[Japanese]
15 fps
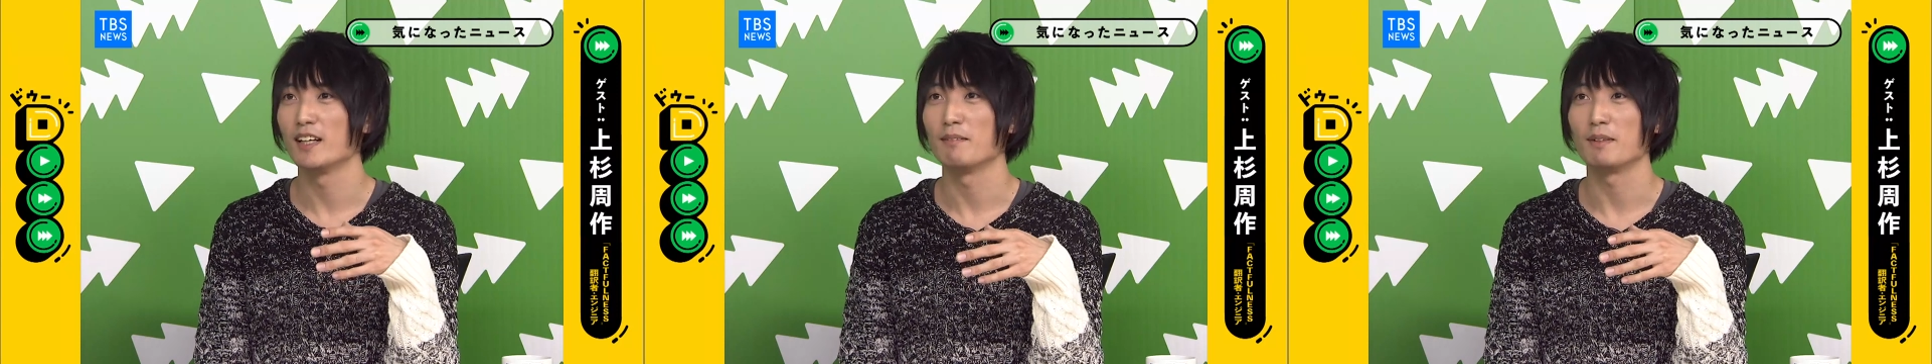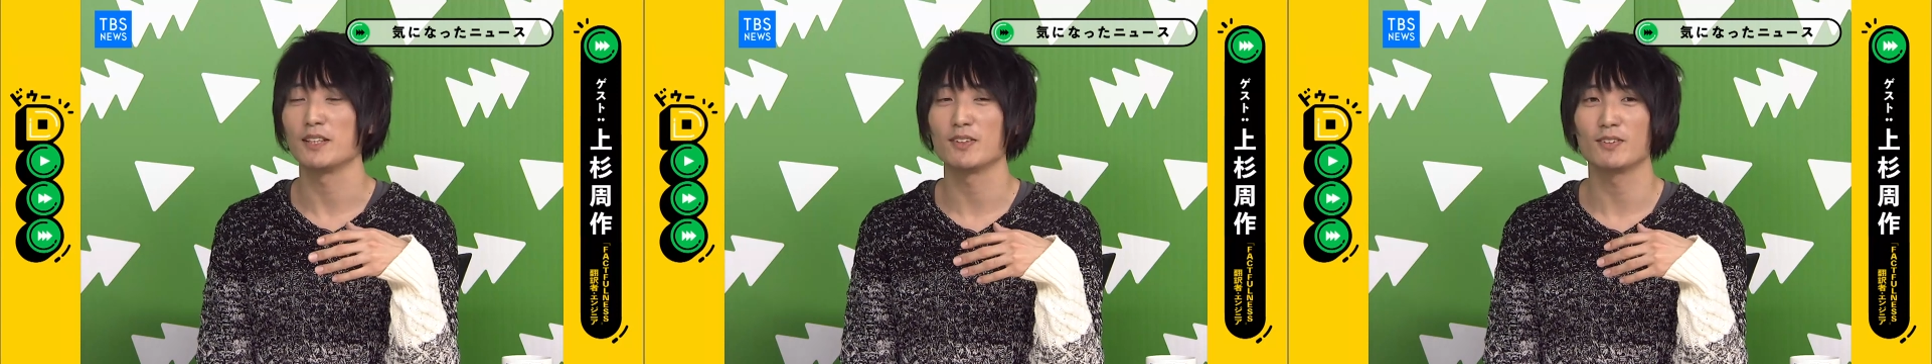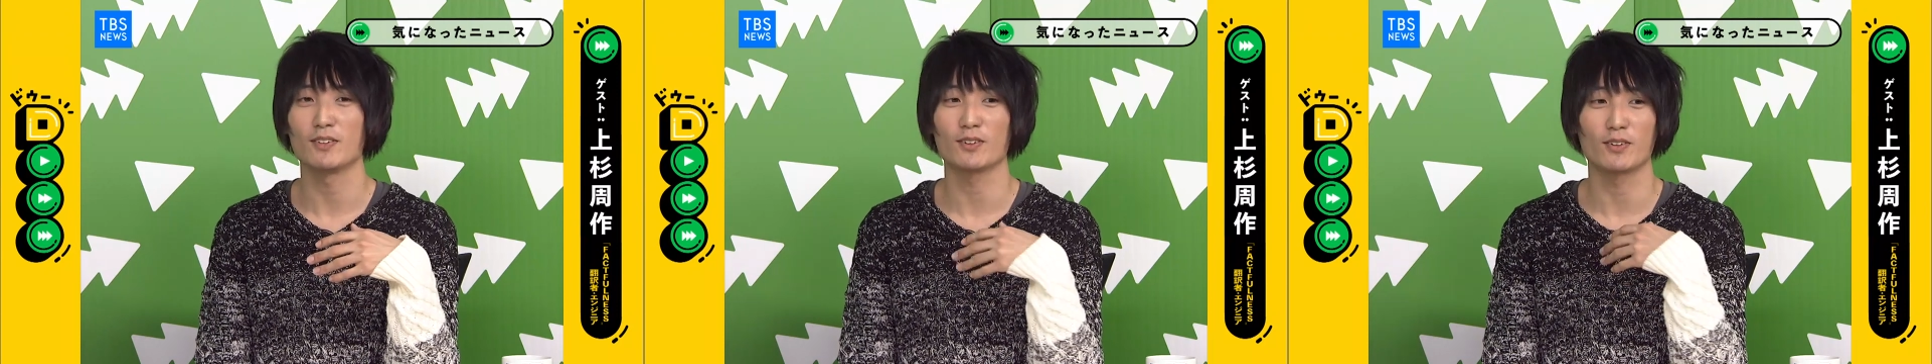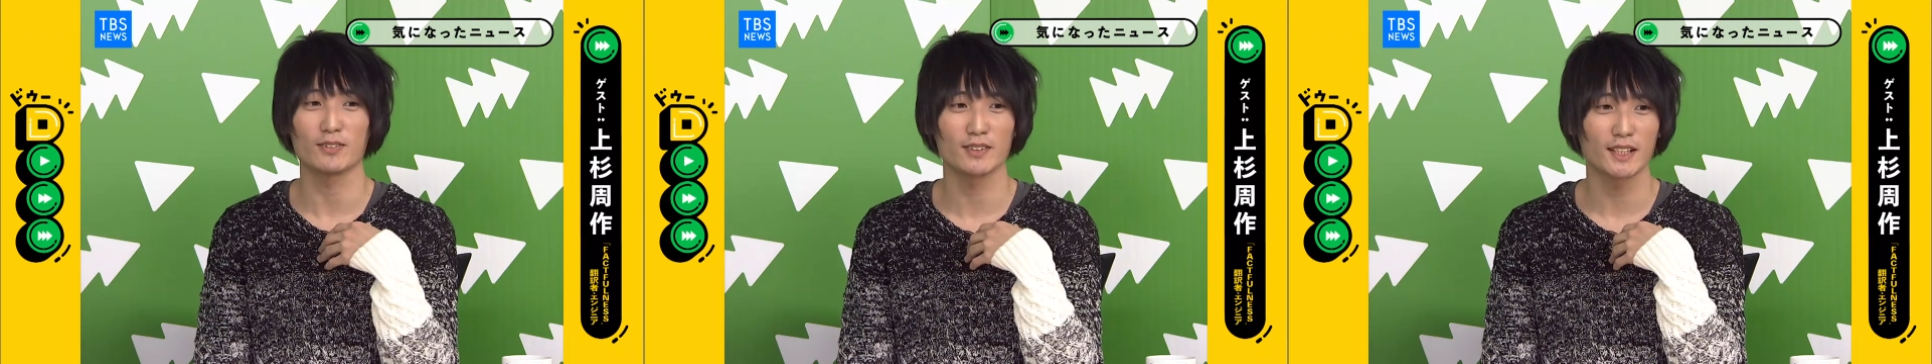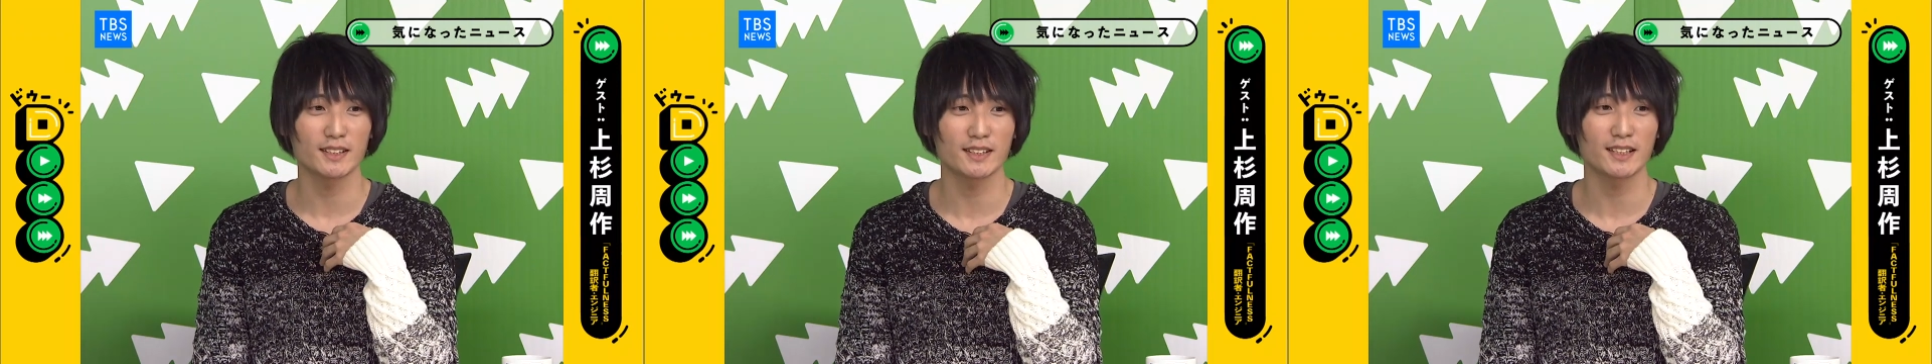まあ、日本の
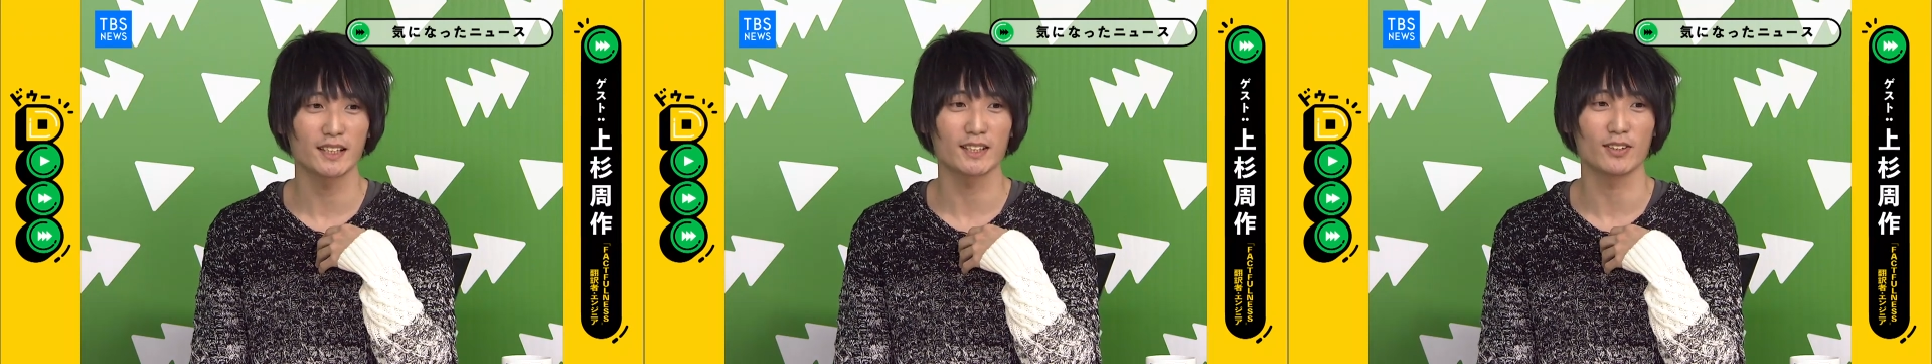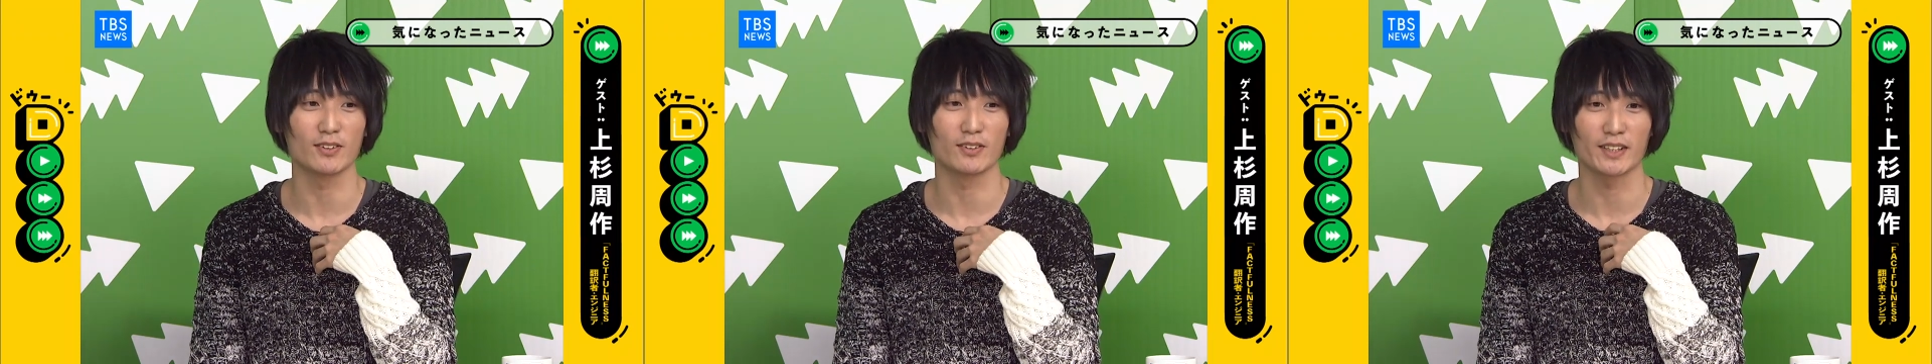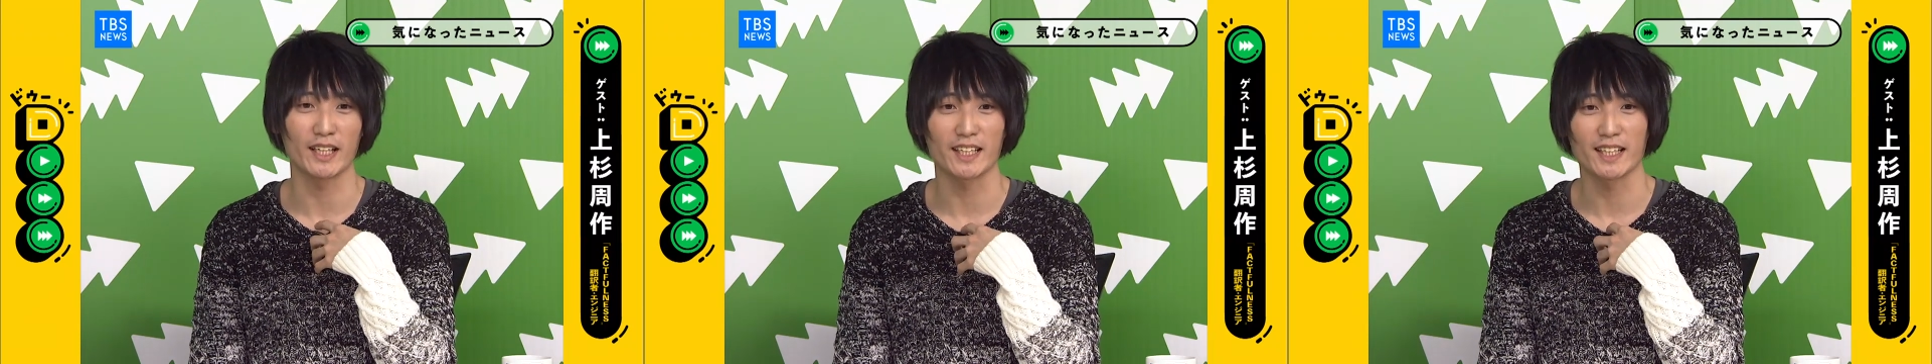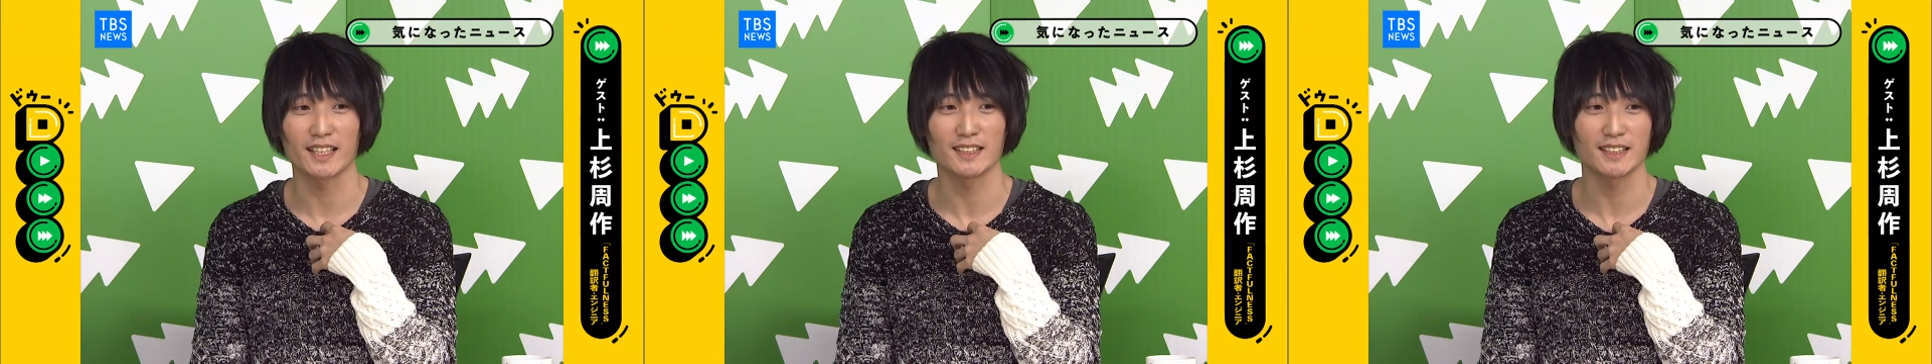コンテンツ産業の海外